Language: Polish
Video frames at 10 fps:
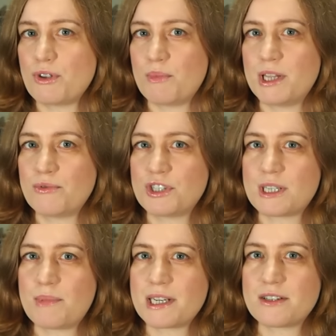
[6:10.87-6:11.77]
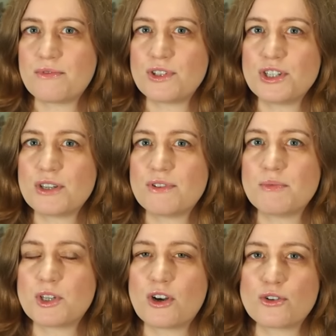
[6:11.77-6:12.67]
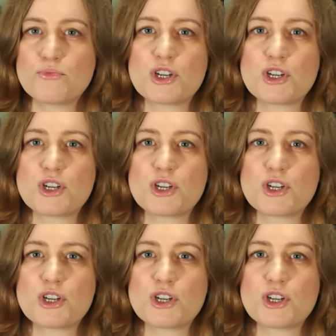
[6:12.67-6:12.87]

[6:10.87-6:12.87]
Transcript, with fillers: nie będą się za bardzo wodniki w tym tygodniu